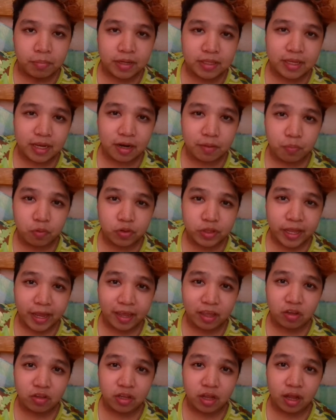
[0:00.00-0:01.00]
magdala po
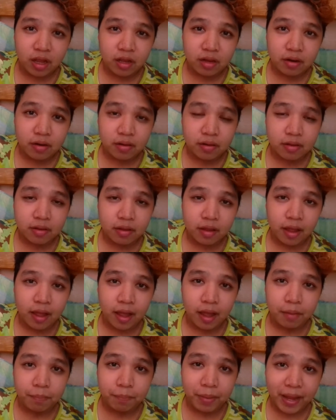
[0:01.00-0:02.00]
tayo ng
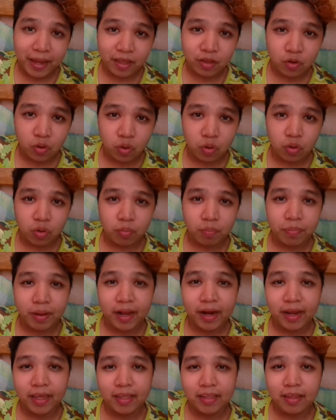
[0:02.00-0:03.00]
uh, payong
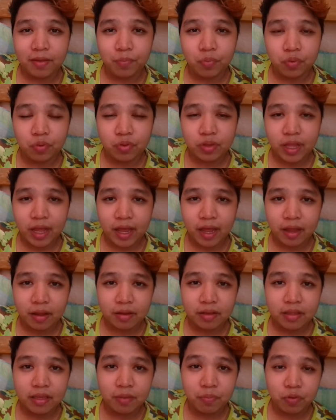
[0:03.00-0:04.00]
para hindi po ta,
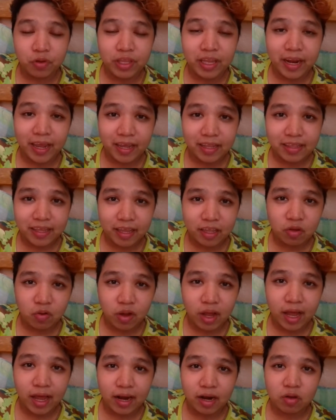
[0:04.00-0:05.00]
hindi po direkta
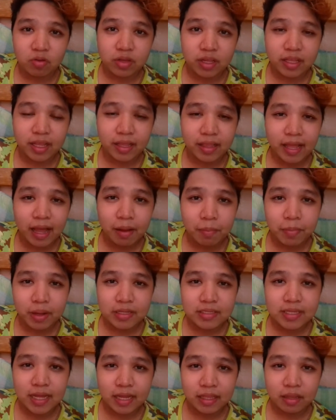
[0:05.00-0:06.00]
yung araw na
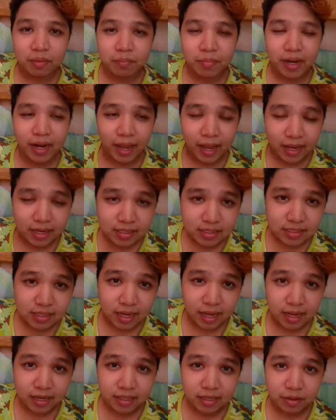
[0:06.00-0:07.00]
tatama sa ating balat,
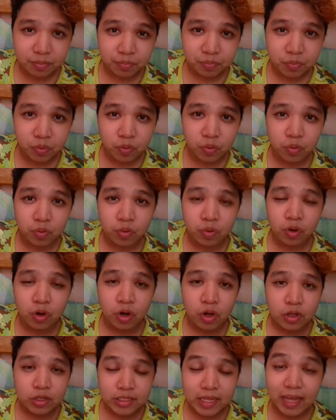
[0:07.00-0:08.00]
sa atin po
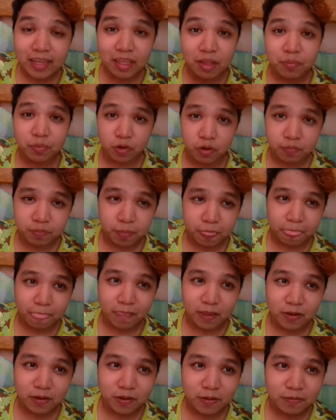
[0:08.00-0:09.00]
sa atin po.
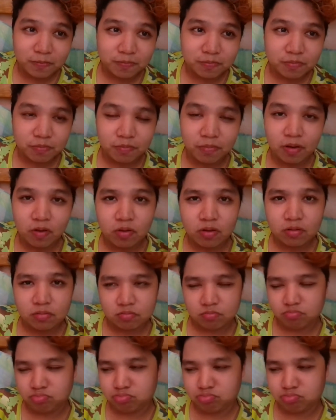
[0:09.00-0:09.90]
'Yun. Tama?